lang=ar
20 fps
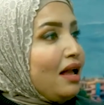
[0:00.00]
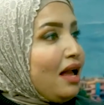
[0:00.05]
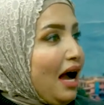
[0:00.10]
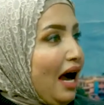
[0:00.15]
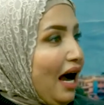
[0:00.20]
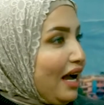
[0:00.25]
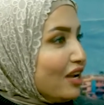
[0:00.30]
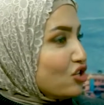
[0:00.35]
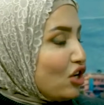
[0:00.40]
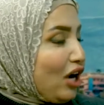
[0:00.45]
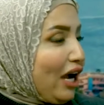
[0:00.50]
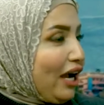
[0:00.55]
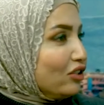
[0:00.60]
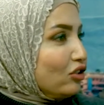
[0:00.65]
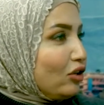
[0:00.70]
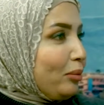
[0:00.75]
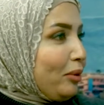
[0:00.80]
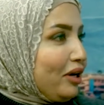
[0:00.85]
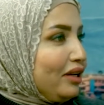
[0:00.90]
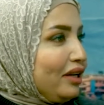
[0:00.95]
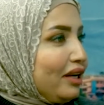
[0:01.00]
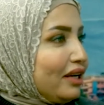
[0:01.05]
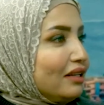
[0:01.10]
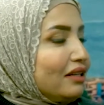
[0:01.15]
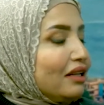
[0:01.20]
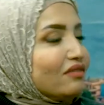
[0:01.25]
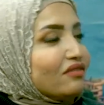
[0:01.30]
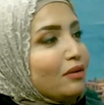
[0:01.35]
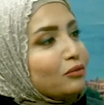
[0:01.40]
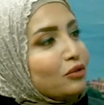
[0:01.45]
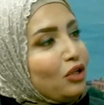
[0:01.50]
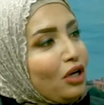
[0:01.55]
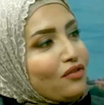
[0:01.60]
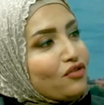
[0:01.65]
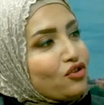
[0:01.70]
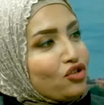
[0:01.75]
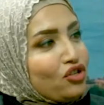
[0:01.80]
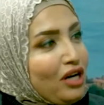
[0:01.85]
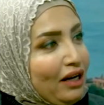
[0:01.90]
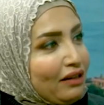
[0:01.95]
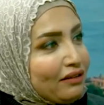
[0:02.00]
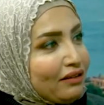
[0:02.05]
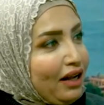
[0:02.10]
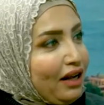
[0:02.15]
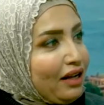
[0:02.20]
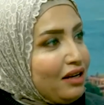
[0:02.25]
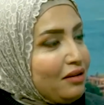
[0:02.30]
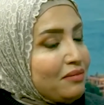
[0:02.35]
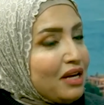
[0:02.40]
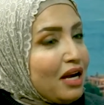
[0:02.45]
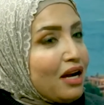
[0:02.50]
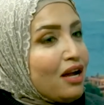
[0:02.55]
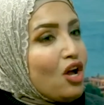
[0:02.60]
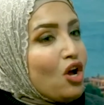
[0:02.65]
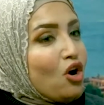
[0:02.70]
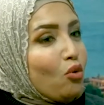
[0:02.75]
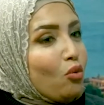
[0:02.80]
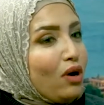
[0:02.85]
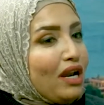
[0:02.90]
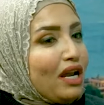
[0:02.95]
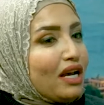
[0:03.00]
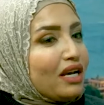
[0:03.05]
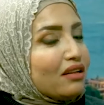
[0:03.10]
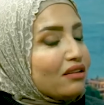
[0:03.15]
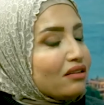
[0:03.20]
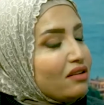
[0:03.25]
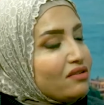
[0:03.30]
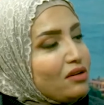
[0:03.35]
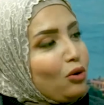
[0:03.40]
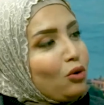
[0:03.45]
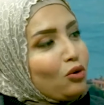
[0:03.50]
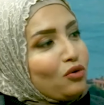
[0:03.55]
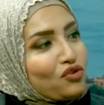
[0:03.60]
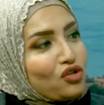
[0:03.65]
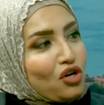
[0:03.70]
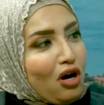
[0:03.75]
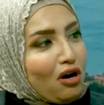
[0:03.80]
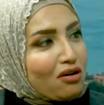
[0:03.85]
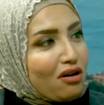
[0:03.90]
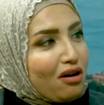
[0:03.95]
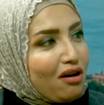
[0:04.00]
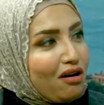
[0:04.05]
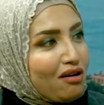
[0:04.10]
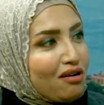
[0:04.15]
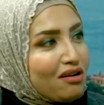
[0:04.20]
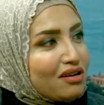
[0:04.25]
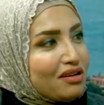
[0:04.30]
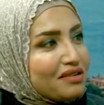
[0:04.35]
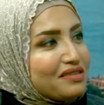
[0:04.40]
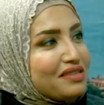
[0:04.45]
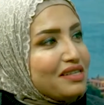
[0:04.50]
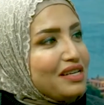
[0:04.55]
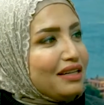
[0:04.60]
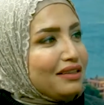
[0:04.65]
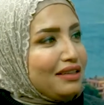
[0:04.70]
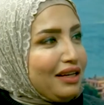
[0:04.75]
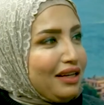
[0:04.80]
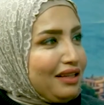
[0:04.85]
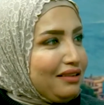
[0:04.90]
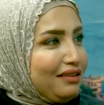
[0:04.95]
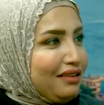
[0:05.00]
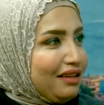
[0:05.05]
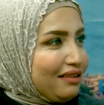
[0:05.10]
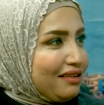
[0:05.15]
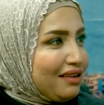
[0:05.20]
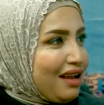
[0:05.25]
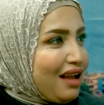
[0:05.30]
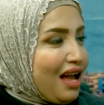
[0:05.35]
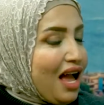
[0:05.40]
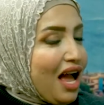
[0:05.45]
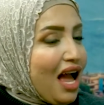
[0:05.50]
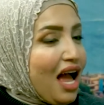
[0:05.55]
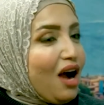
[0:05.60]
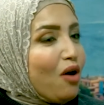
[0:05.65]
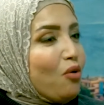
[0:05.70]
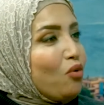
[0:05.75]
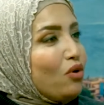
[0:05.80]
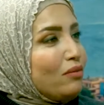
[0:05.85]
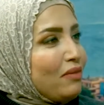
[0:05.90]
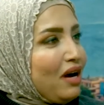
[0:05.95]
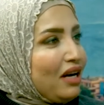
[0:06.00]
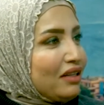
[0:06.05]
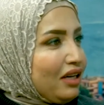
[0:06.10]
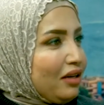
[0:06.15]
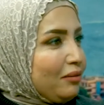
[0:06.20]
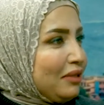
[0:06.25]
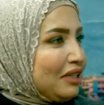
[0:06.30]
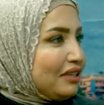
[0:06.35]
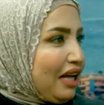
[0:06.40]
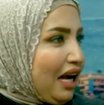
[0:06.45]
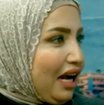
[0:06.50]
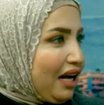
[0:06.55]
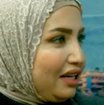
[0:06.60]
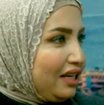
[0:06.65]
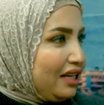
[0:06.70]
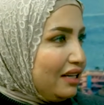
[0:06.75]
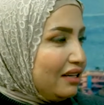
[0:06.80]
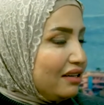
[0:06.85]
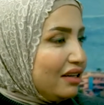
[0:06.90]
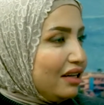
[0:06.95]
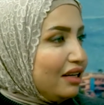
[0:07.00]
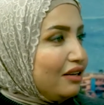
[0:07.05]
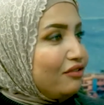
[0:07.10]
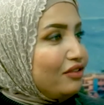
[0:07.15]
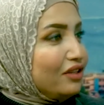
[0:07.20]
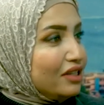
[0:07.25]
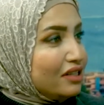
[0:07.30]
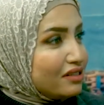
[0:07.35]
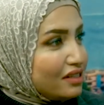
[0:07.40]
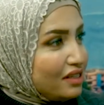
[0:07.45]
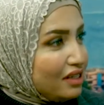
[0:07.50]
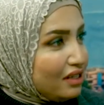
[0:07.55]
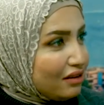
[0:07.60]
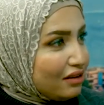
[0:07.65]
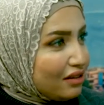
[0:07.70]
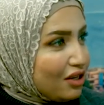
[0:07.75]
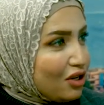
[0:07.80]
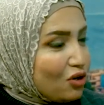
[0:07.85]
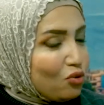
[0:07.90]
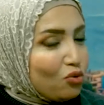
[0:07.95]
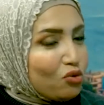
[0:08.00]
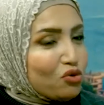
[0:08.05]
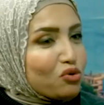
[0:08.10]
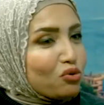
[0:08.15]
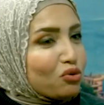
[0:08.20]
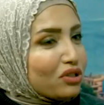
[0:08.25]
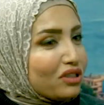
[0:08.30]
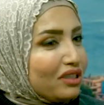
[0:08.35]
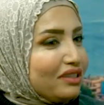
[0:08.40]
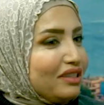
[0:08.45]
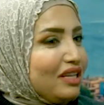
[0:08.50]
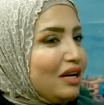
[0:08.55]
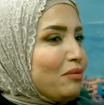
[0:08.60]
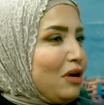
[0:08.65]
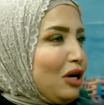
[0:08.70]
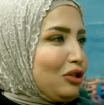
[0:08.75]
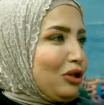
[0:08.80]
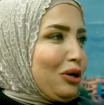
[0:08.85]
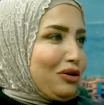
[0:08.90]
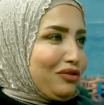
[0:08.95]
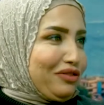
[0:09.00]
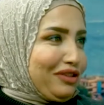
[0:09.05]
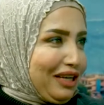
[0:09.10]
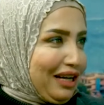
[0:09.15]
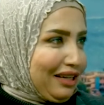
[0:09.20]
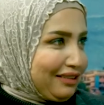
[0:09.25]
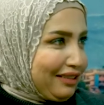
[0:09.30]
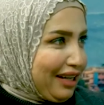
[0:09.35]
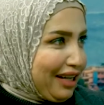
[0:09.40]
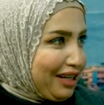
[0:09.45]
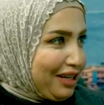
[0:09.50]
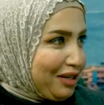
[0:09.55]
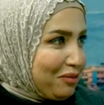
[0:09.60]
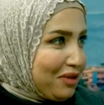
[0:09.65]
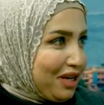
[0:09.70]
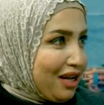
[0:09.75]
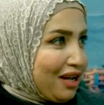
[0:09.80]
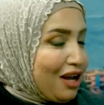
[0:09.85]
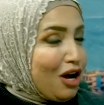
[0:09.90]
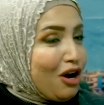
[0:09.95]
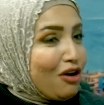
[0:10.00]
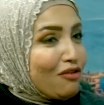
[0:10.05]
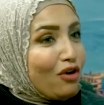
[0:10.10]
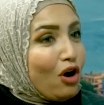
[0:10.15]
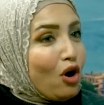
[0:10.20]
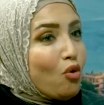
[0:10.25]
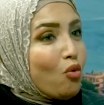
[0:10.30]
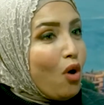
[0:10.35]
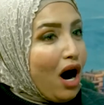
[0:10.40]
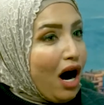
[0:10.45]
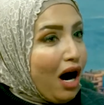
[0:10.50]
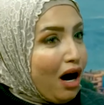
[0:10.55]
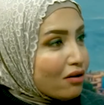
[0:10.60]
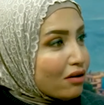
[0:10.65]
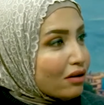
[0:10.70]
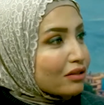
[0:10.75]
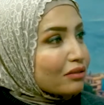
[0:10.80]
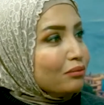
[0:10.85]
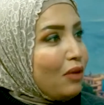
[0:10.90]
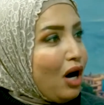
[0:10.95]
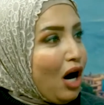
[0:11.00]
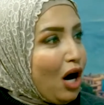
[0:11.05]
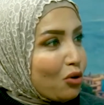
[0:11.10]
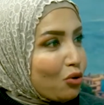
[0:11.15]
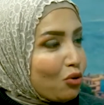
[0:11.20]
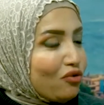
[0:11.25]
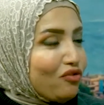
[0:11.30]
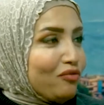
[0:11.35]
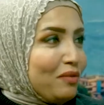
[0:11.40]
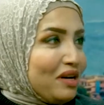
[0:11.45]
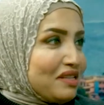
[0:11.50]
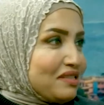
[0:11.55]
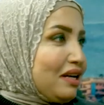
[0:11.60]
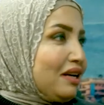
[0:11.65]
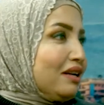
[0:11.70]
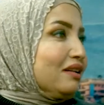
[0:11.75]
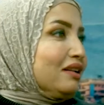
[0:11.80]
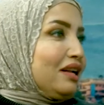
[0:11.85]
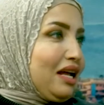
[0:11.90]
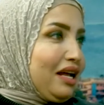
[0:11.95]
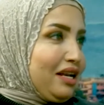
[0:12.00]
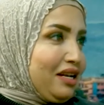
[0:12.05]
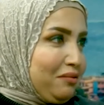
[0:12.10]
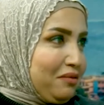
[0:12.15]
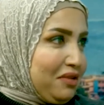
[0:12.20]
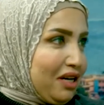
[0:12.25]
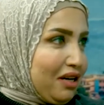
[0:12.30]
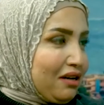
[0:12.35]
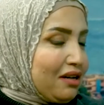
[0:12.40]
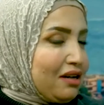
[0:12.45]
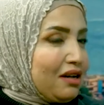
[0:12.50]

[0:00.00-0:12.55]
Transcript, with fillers: عايشه حياه طبيعيه جدا فما تعرفش ان هي عندها انيميا ولكن تساقط في شعرها زياده جدا آه. اول ما تعمل تحليل الفريتين وصوره الدم هتعرف ان عندها انيميا فهو عرض معروف مثلا للانيميا